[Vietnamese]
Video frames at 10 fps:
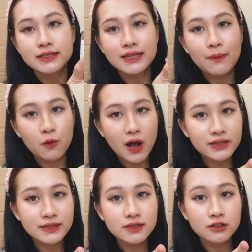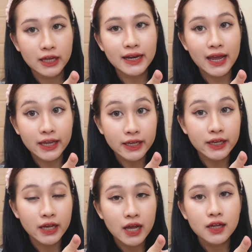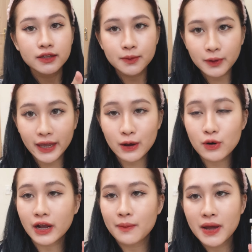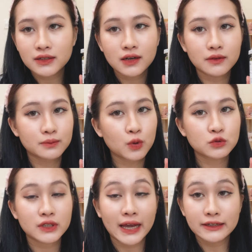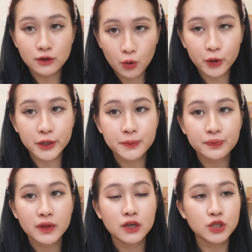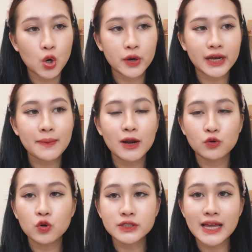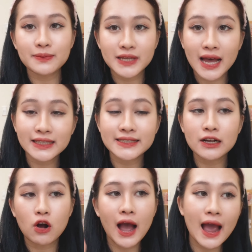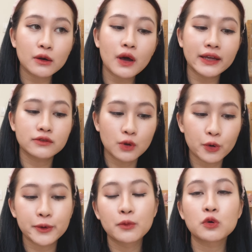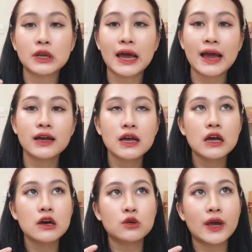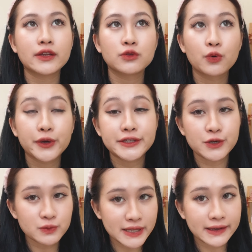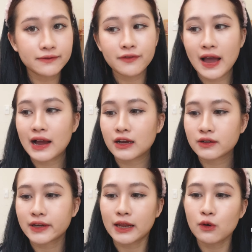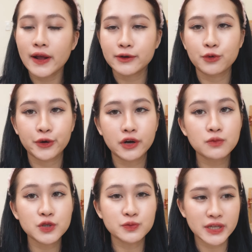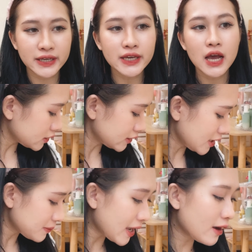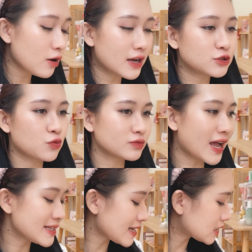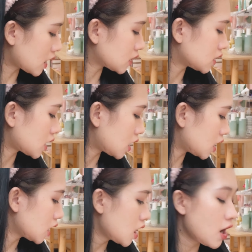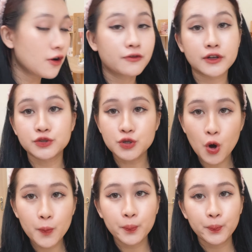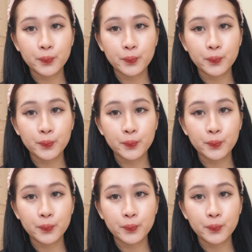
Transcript: sáp wax như thế này tiếp theo là các bạn cần một cái nồi nồi các bạn roll sáp ra thì sẽ có hai loại nồi một là loại nồi chống dính và cái loại nồi không chống dính tiếp theo là chúng ta sẽ cần uh, phấn rôm